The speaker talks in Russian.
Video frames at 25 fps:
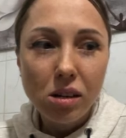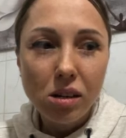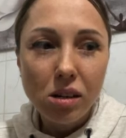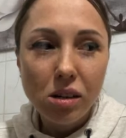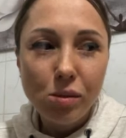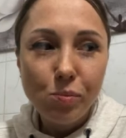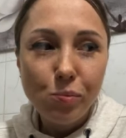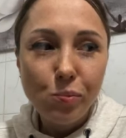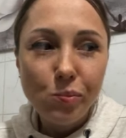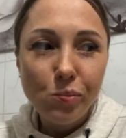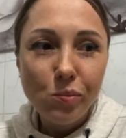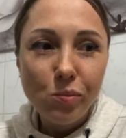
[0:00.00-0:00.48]

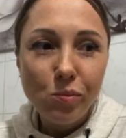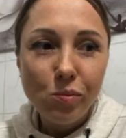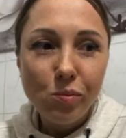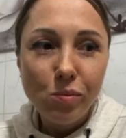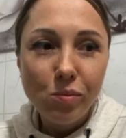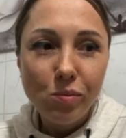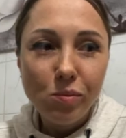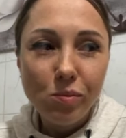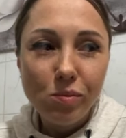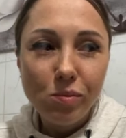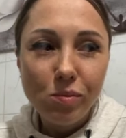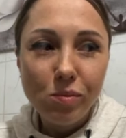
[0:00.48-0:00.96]

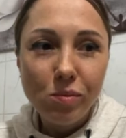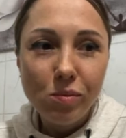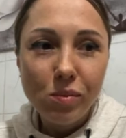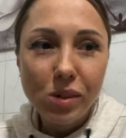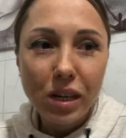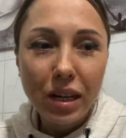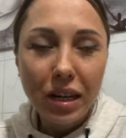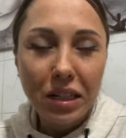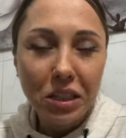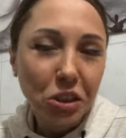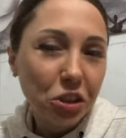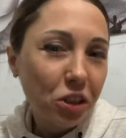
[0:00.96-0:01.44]
Эм,
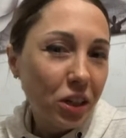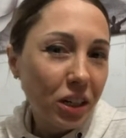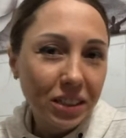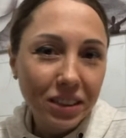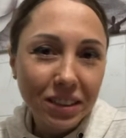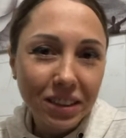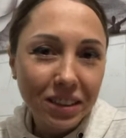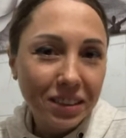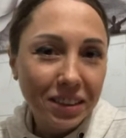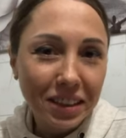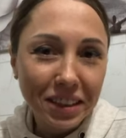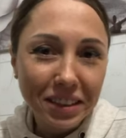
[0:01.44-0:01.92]
каждый
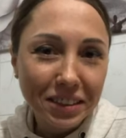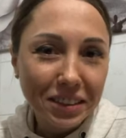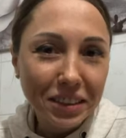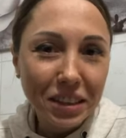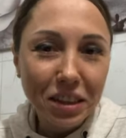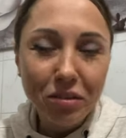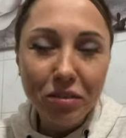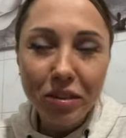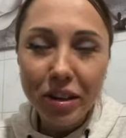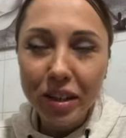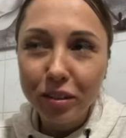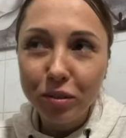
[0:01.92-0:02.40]
раз, когда я
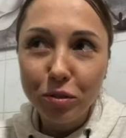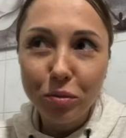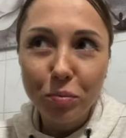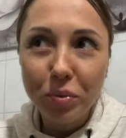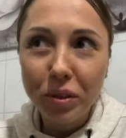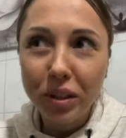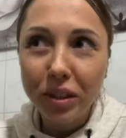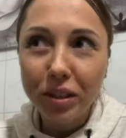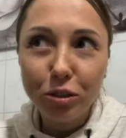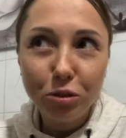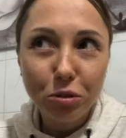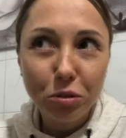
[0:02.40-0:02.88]

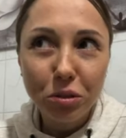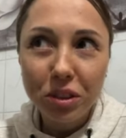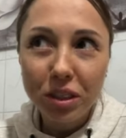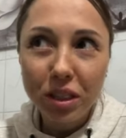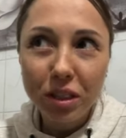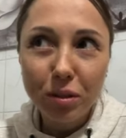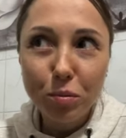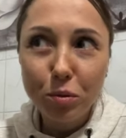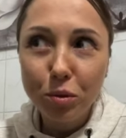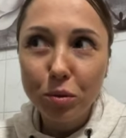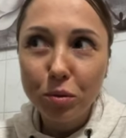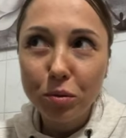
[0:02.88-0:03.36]
заговариваю про эту
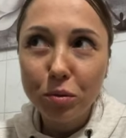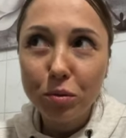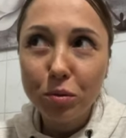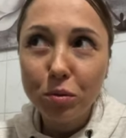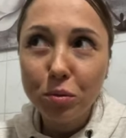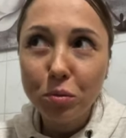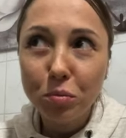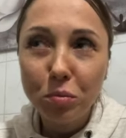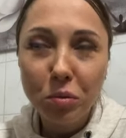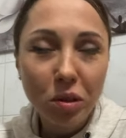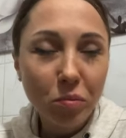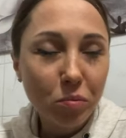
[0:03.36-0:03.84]

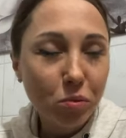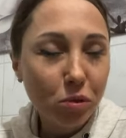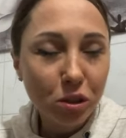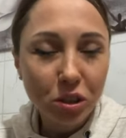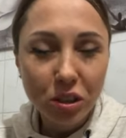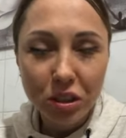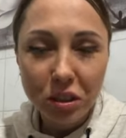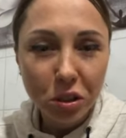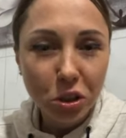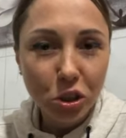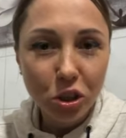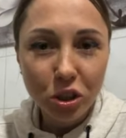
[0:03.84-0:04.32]
тему, у меня
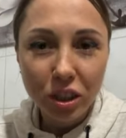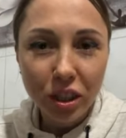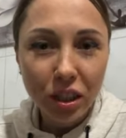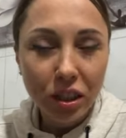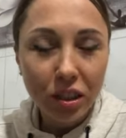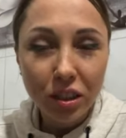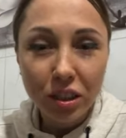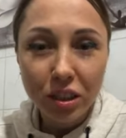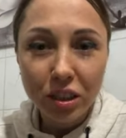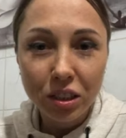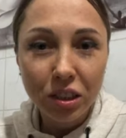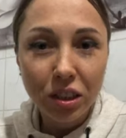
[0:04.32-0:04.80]
просто
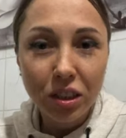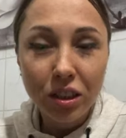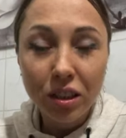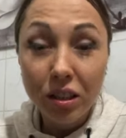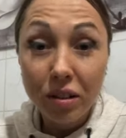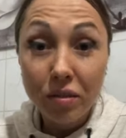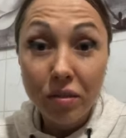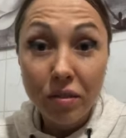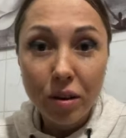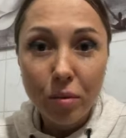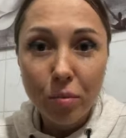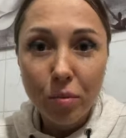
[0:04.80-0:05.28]
начинает даже
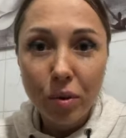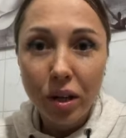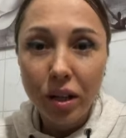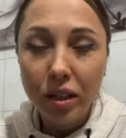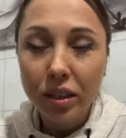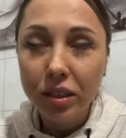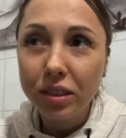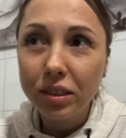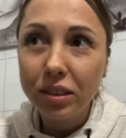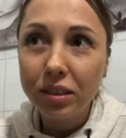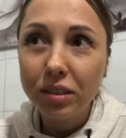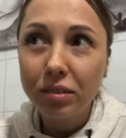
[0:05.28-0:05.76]
голова
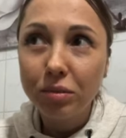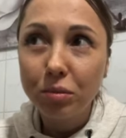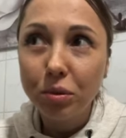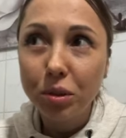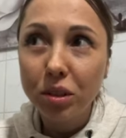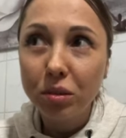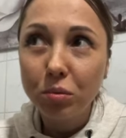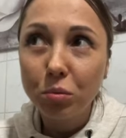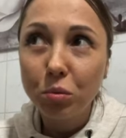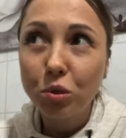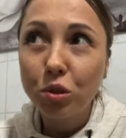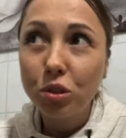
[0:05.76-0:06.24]
болеть,
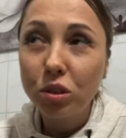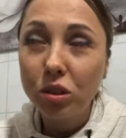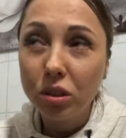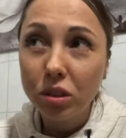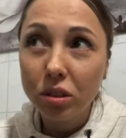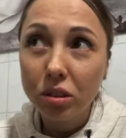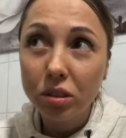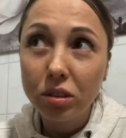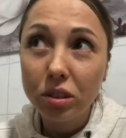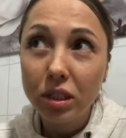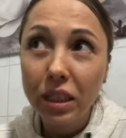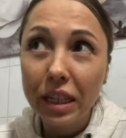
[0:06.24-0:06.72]
потому
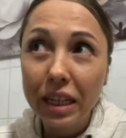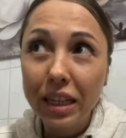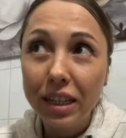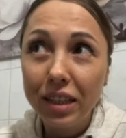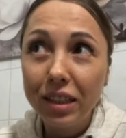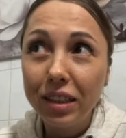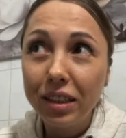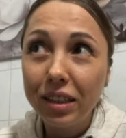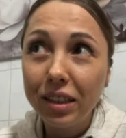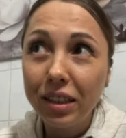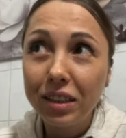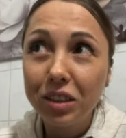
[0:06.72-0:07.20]
что
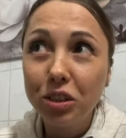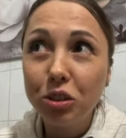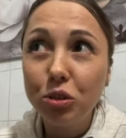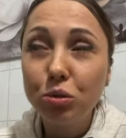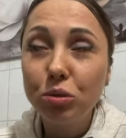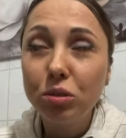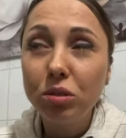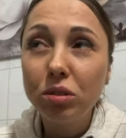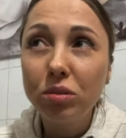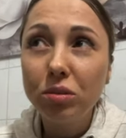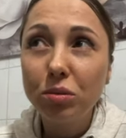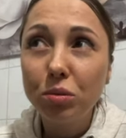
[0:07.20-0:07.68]
я
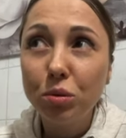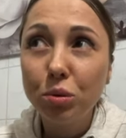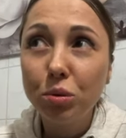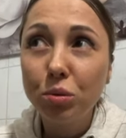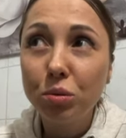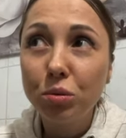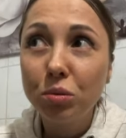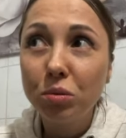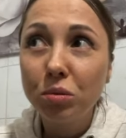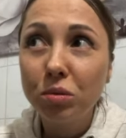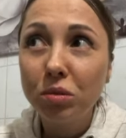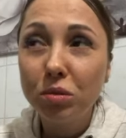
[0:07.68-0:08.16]

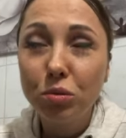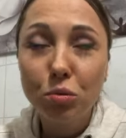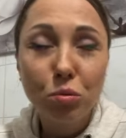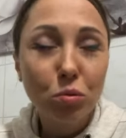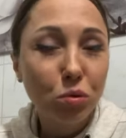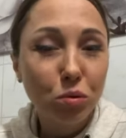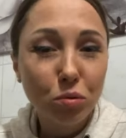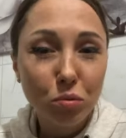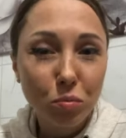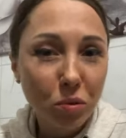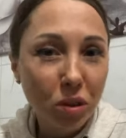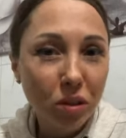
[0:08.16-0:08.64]
чувствую, ну
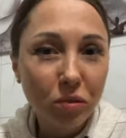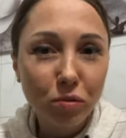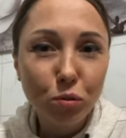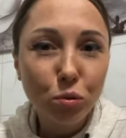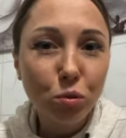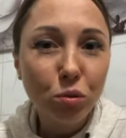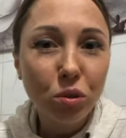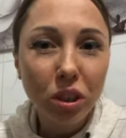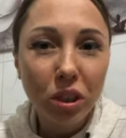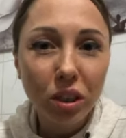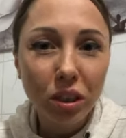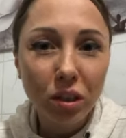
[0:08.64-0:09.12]
вот у меня
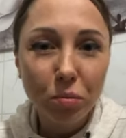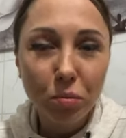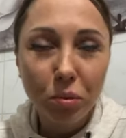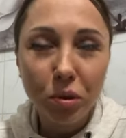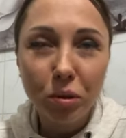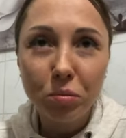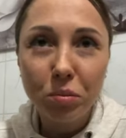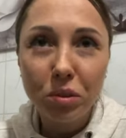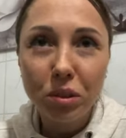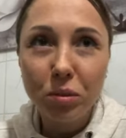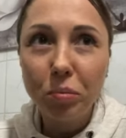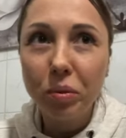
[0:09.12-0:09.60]
внутреннее
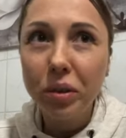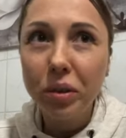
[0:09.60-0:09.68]
прям